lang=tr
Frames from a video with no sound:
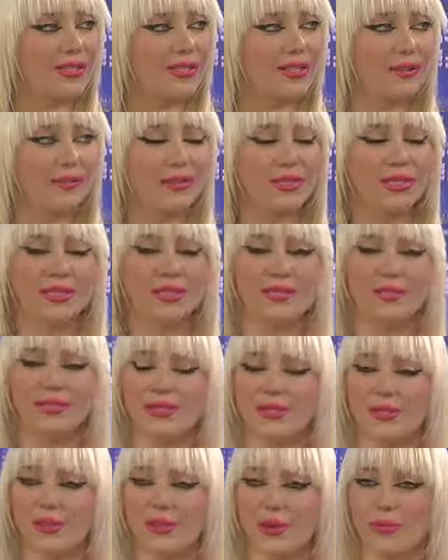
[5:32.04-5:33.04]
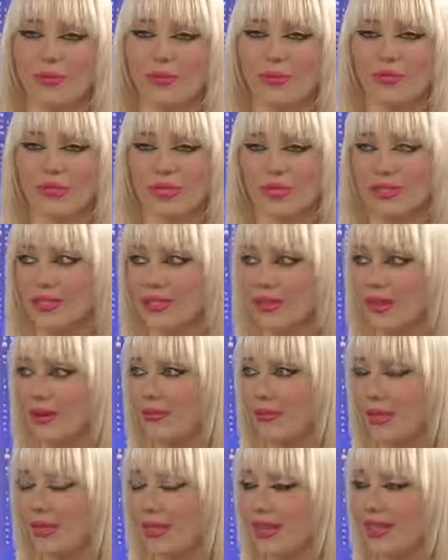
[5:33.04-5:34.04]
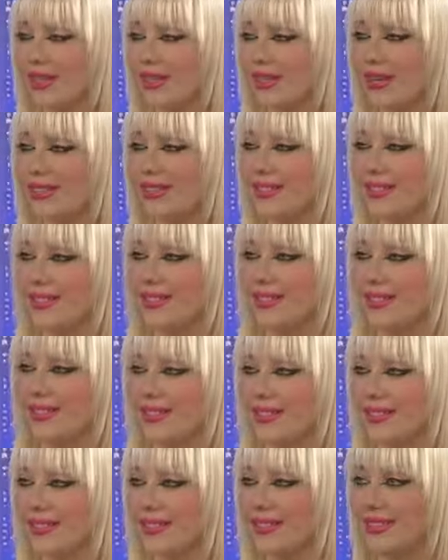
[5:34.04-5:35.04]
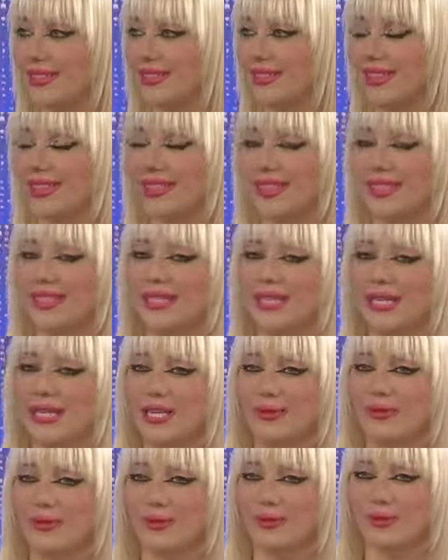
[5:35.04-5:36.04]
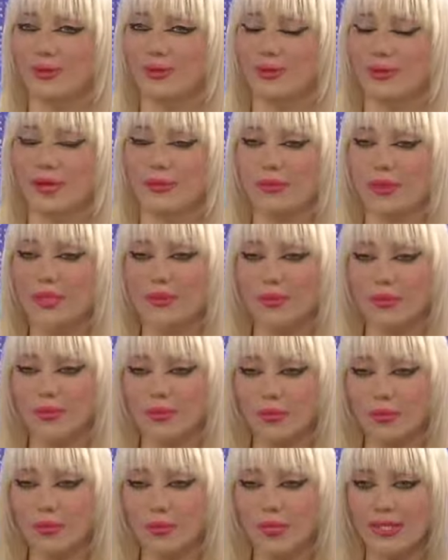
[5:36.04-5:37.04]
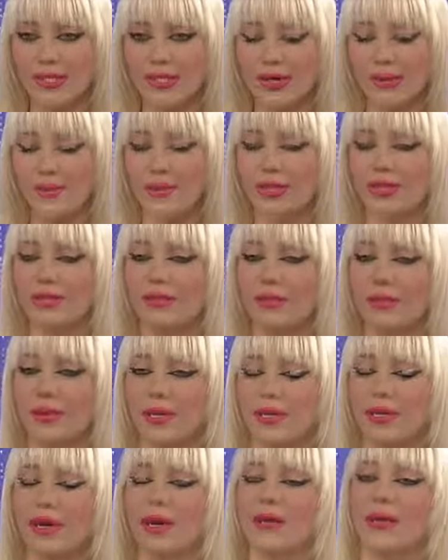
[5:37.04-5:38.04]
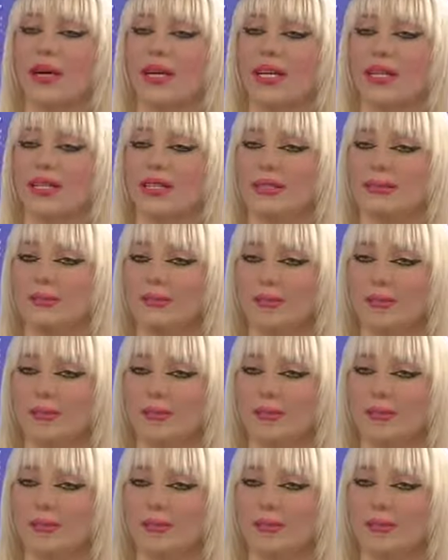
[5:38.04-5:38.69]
ermelerine vesile olmuş. İnsan merak eder zaten Allah'tan gelen bir sözü ama o kitapların ve peygamberlerin